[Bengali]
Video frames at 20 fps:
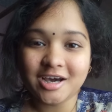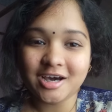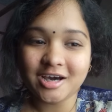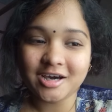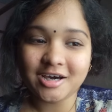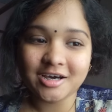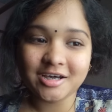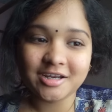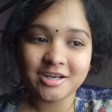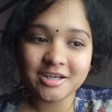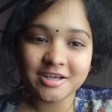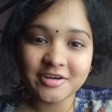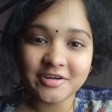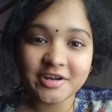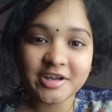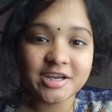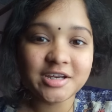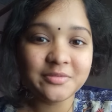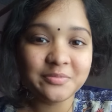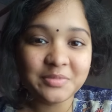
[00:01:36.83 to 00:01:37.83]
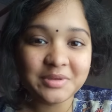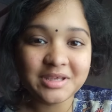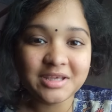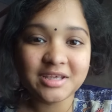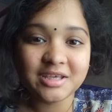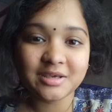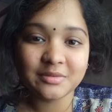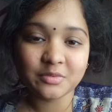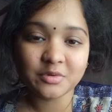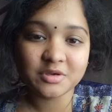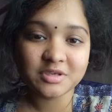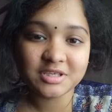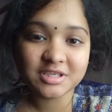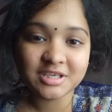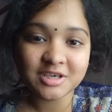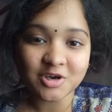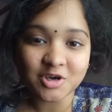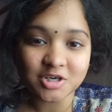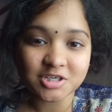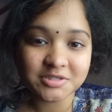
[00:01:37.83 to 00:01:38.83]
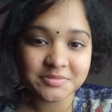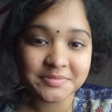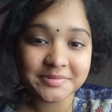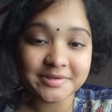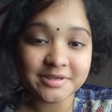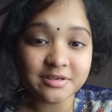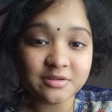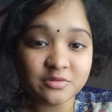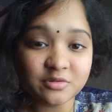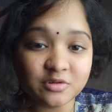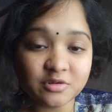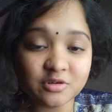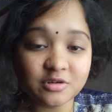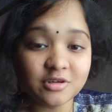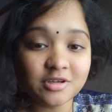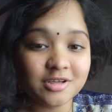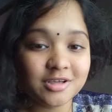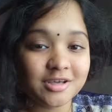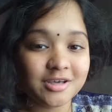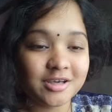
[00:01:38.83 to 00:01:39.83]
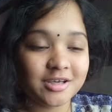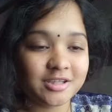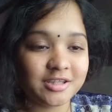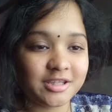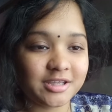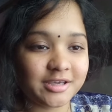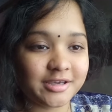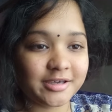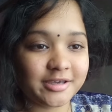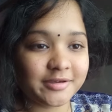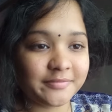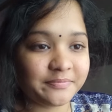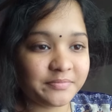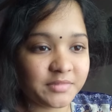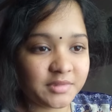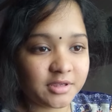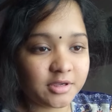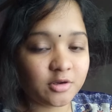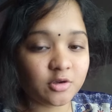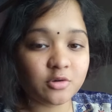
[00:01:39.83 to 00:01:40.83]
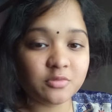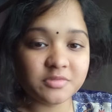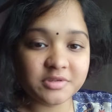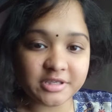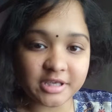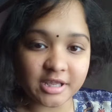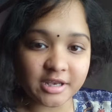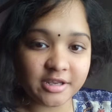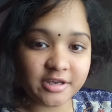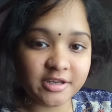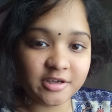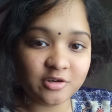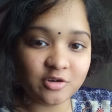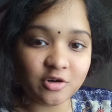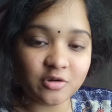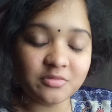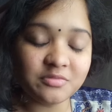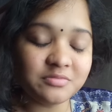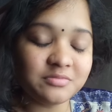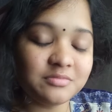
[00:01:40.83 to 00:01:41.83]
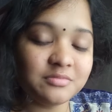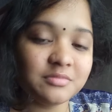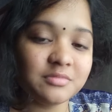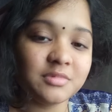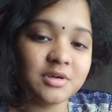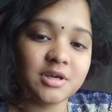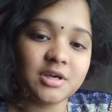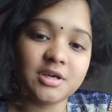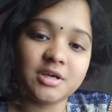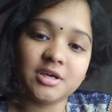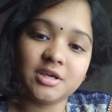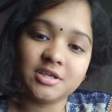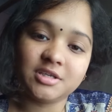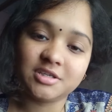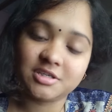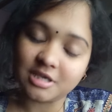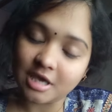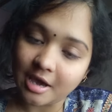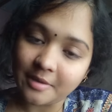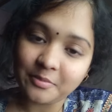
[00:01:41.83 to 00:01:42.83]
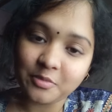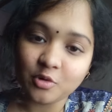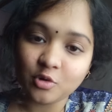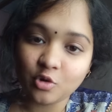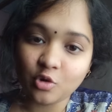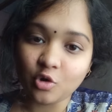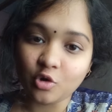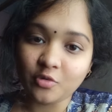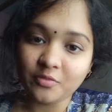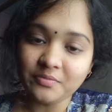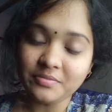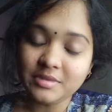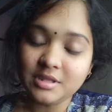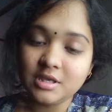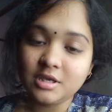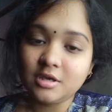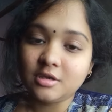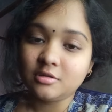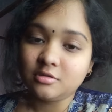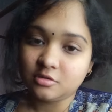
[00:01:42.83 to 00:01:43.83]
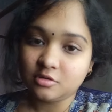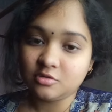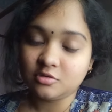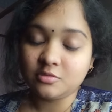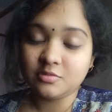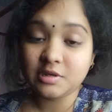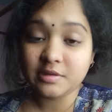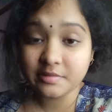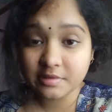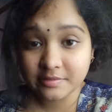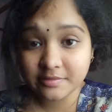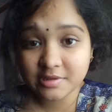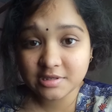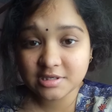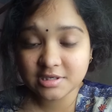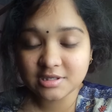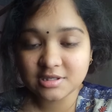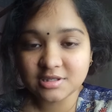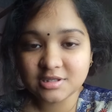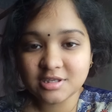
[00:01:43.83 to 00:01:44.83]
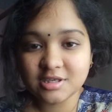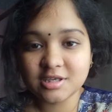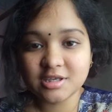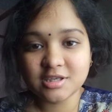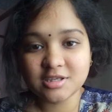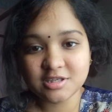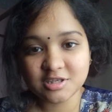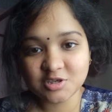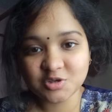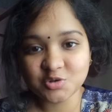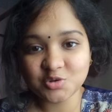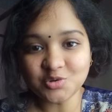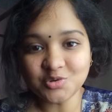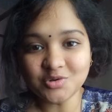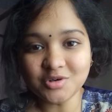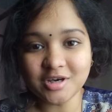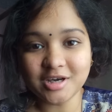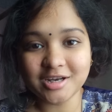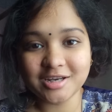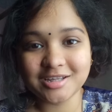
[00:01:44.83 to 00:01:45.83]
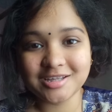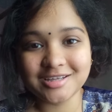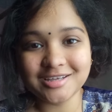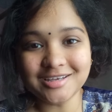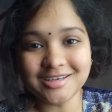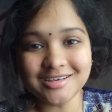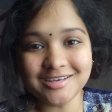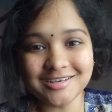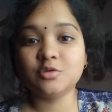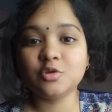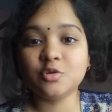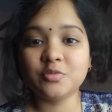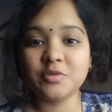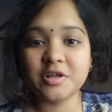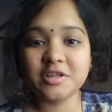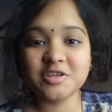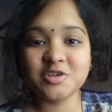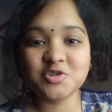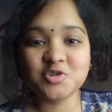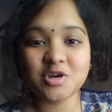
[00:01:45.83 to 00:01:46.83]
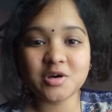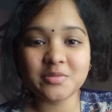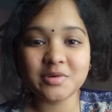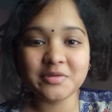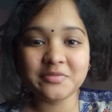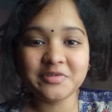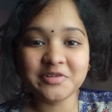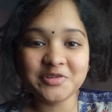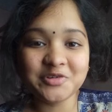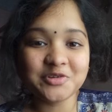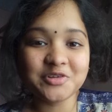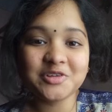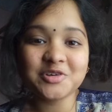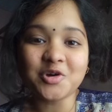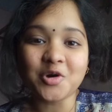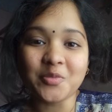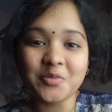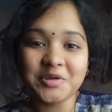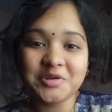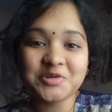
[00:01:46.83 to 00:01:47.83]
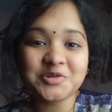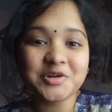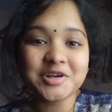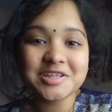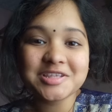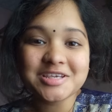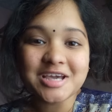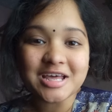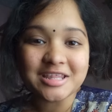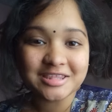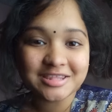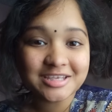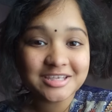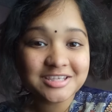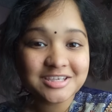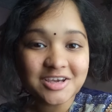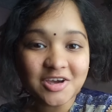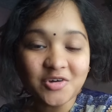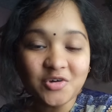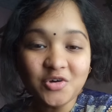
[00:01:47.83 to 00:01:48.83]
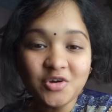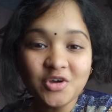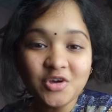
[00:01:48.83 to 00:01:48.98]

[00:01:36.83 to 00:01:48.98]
আর গ্রেড বি এবং সি হসপিটালগুলোতে যেরকম স্যালারি কম চাপও কম তো তোমরা ভেবে চিনতে যেও আর কি তোমরা যেহেতু আমার ভিডিওতে কমেন্ট করে জানতে চাও